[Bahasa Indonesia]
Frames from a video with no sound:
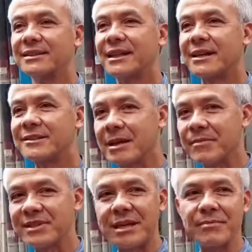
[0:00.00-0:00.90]
dengan
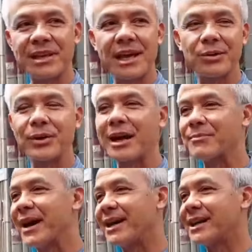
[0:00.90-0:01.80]
stempel-stempel yang kurang
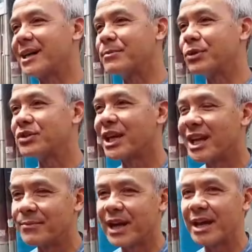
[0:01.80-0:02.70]
baik dengan putusan
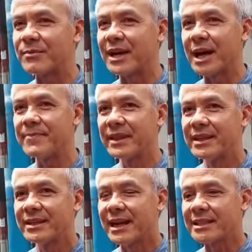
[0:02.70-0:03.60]
MK,
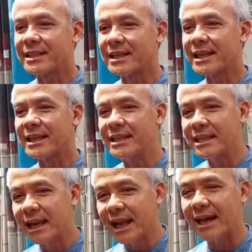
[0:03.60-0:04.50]
rasanya
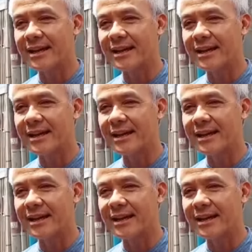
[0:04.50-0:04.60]
inilah